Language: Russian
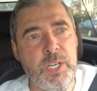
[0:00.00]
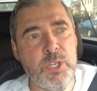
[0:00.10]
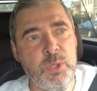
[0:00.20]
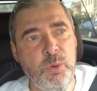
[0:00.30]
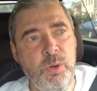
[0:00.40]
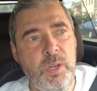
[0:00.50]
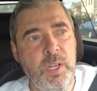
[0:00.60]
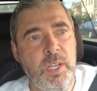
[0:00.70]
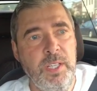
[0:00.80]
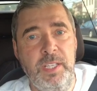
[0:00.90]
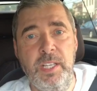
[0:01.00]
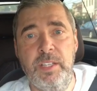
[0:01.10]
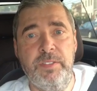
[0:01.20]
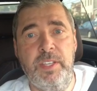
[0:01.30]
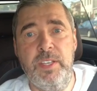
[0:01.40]
что
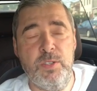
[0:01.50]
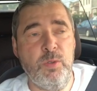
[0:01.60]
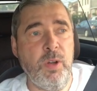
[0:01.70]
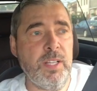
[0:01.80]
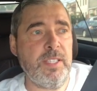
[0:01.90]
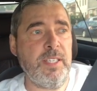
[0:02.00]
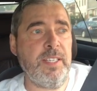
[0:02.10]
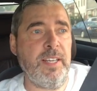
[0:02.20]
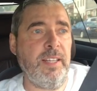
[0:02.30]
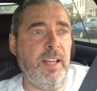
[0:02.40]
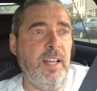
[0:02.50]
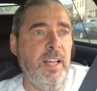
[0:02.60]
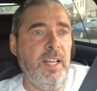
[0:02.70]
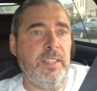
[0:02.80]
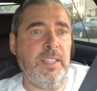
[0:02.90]
делать в таких ситуациях, когда
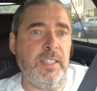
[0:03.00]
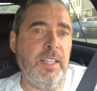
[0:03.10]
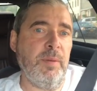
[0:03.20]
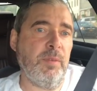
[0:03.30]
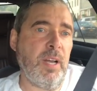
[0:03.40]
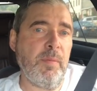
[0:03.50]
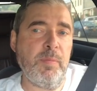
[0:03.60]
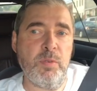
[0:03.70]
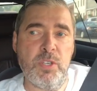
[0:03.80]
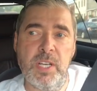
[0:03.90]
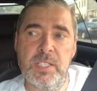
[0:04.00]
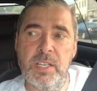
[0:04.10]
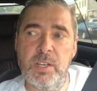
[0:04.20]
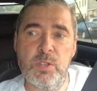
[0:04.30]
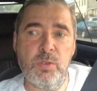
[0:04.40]
на демо как бы получается
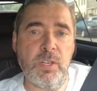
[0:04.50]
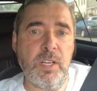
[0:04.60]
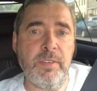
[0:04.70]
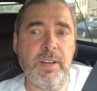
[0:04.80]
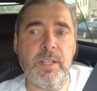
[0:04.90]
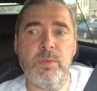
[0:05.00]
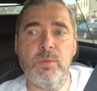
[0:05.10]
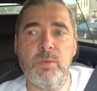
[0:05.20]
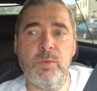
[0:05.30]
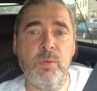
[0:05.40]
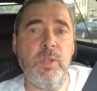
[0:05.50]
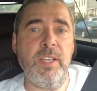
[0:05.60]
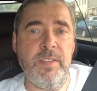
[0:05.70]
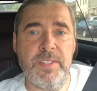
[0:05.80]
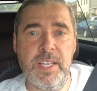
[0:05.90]
хорошо торговать, но, но
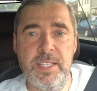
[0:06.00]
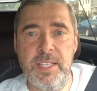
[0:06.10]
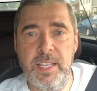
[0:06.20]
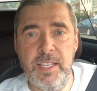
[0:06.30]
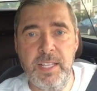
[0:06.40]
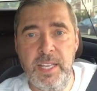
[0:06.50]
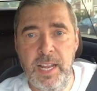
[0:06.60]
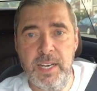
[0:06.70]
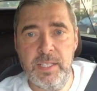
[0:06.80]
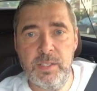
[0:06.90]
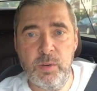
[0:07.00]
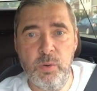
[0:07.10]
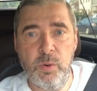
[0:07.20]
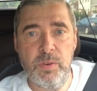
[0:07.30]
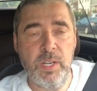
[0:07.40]
негде взять деньги для реальной
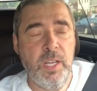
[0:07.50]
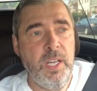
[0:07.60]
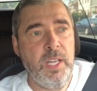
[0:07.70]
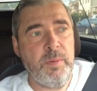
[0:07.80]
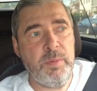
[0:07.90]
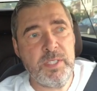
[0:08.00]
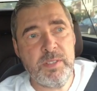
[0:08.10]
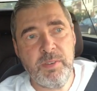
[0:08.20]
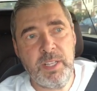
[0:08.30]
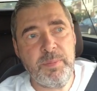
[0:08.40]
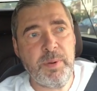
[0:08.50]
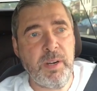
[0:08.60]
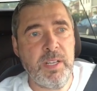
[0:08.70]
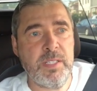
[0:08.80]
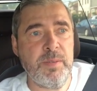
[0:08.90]
торговли. Мы с Иваном
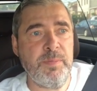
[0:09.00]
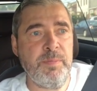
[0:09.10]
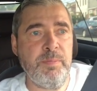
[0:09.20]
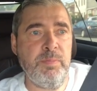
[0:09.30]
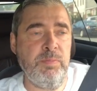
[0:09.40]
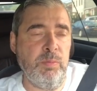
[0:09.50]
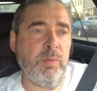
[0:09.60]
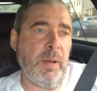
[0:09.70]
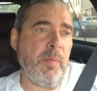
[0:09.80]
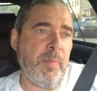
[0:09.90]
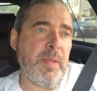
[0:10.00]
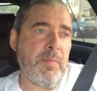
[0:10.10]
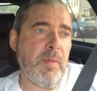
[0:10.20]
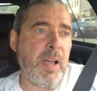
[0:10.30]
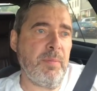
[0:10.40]
прекрасно ну, как бы
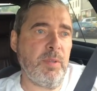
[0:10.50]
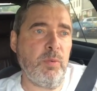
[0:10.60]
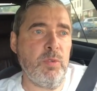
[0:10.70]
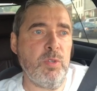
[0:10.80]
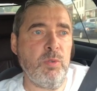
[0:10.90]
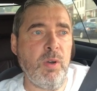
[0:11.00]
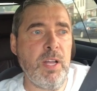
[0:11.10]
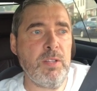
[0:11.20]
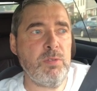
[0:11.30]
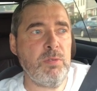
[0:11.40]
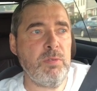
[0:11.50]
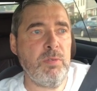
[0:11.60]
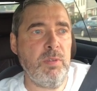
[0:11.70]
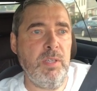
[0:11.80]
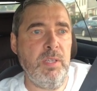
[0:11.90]
понимаем такую
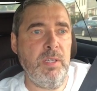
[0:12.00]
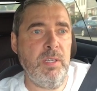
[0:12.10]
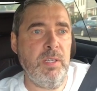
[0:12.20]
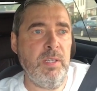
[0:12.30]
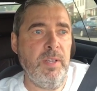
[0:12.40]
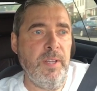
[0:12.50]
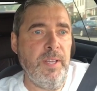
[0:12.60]
ситуацию, и